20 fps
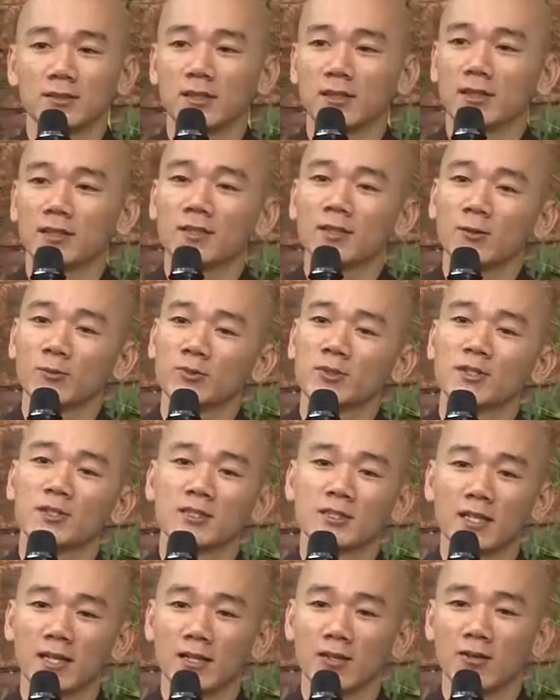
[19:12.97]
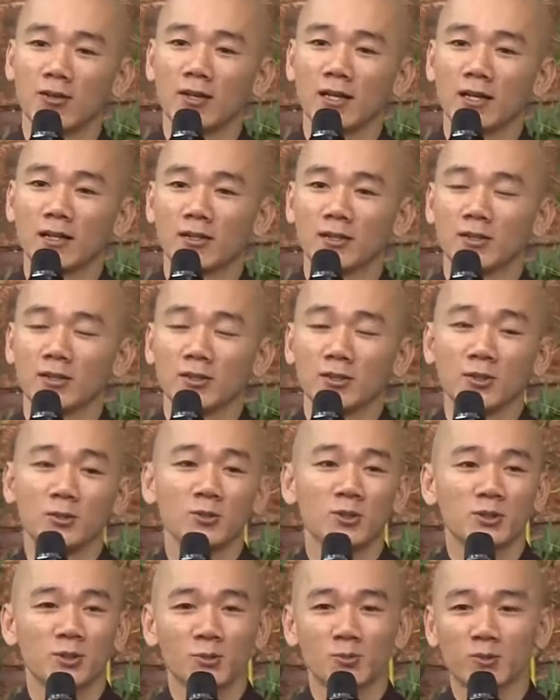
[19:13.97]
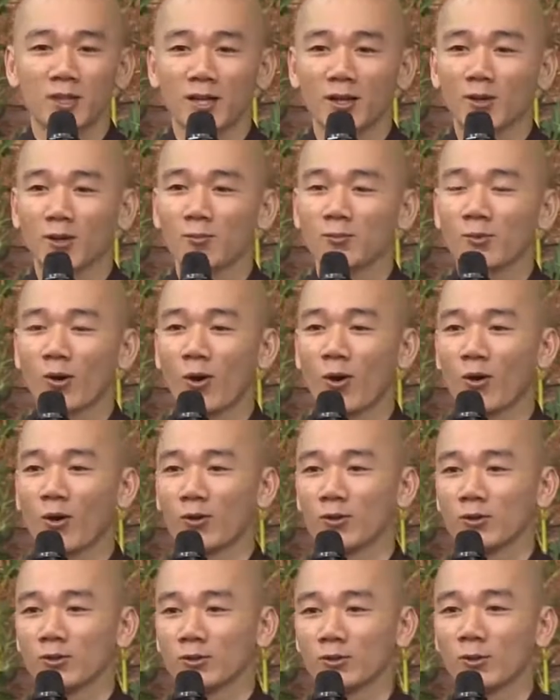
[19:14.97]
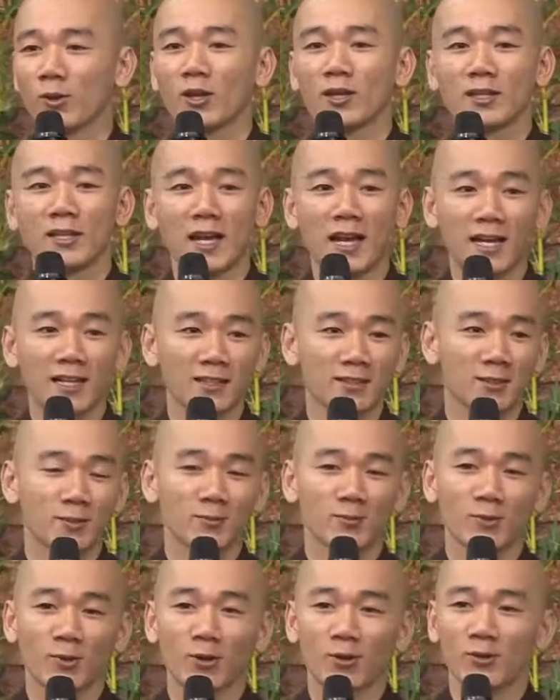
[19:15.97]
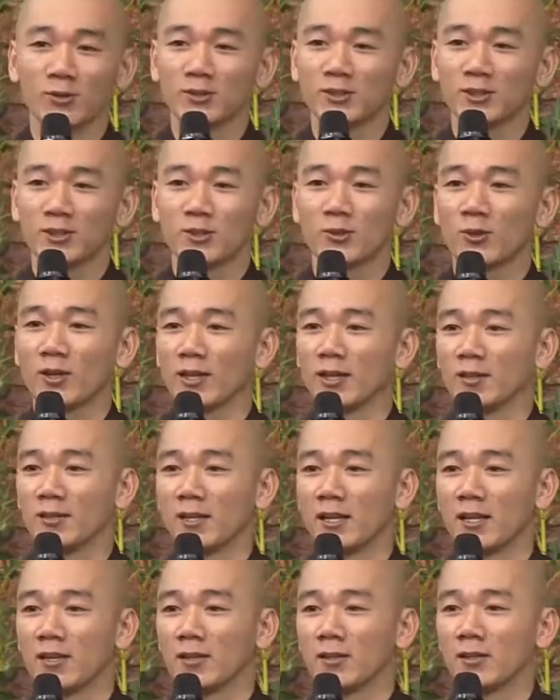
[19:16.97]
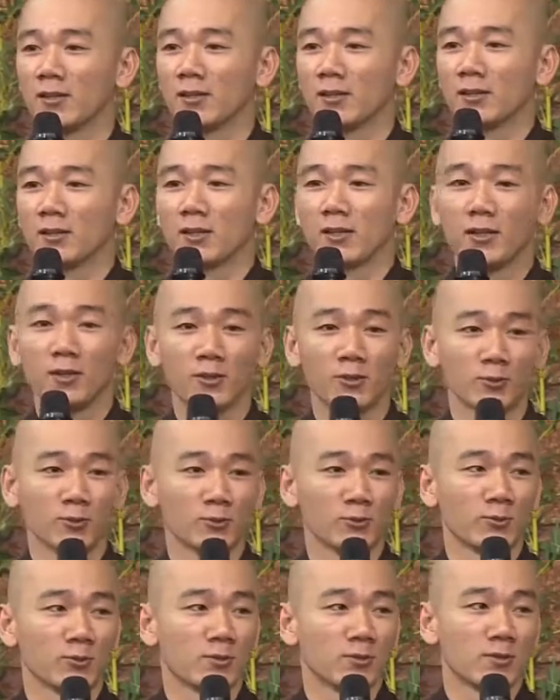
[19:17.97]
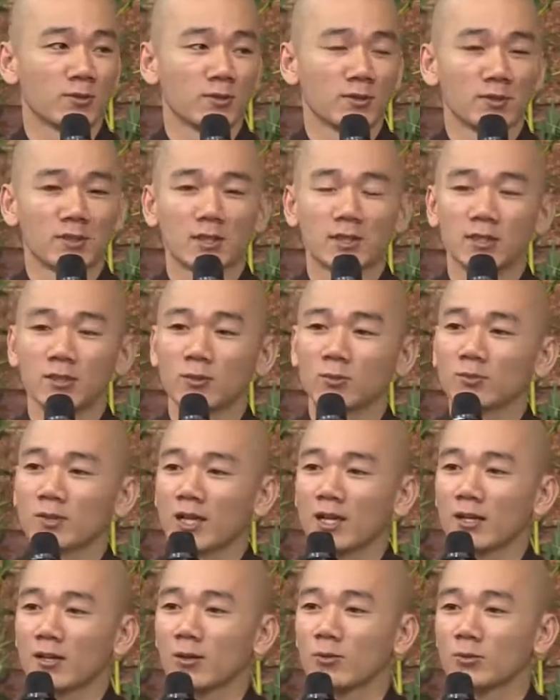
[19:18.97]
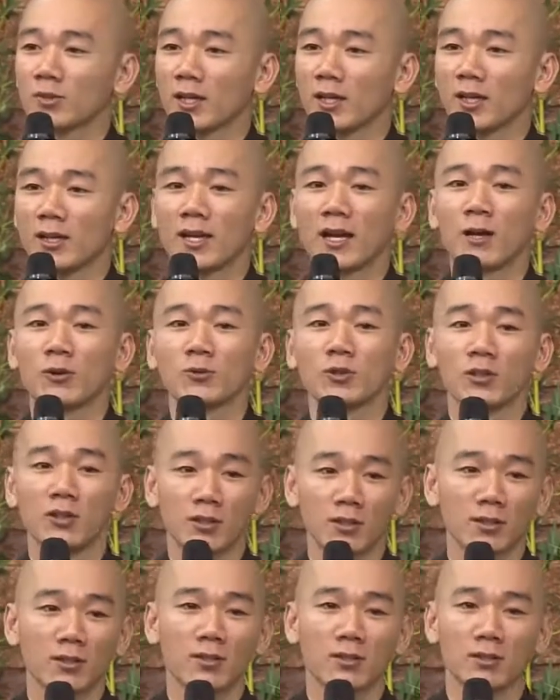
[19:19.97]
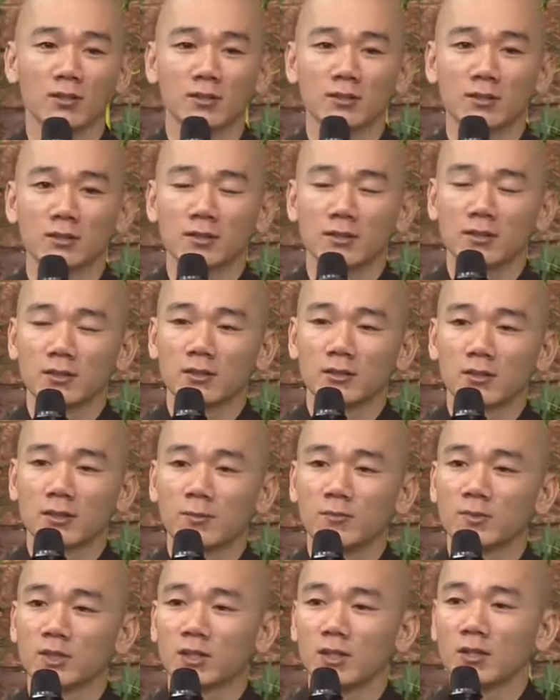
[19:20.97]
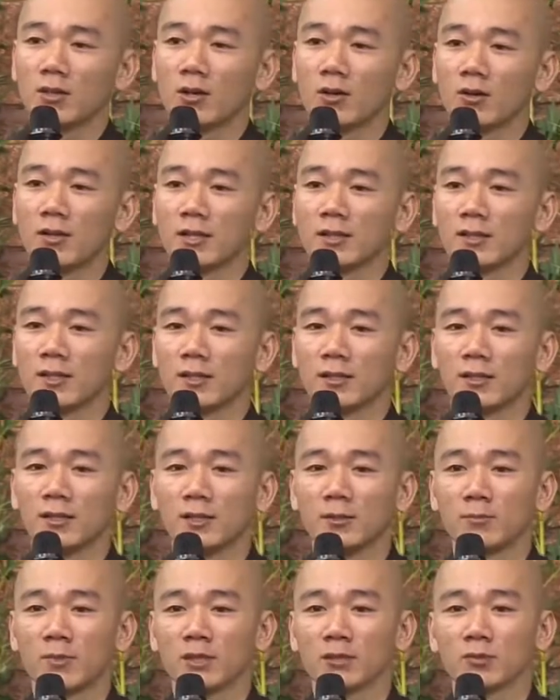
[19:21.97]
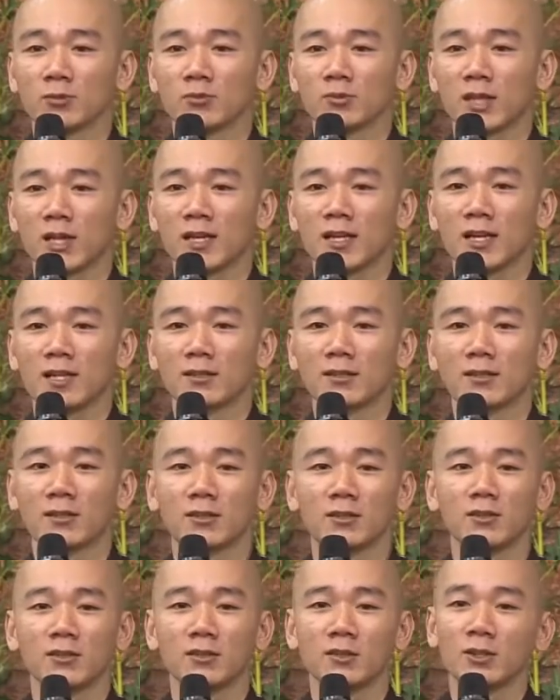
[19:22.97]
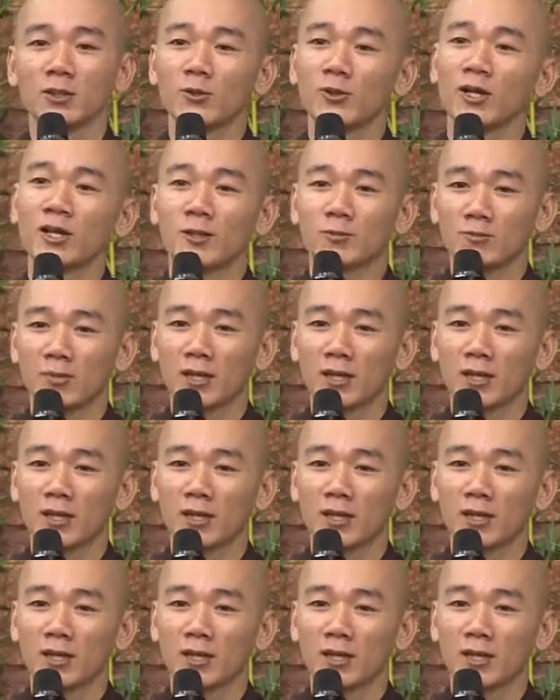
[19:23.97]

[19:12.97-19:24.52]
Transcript: những cái dòng chia sẻ, đó là nếu như chúng ta không có tuệ giác, không có trí tuệ để hiểu thì chúng ta không thể nào thương được. Thậm chí đó là những người mà chúng ta đã từng thương yêu hết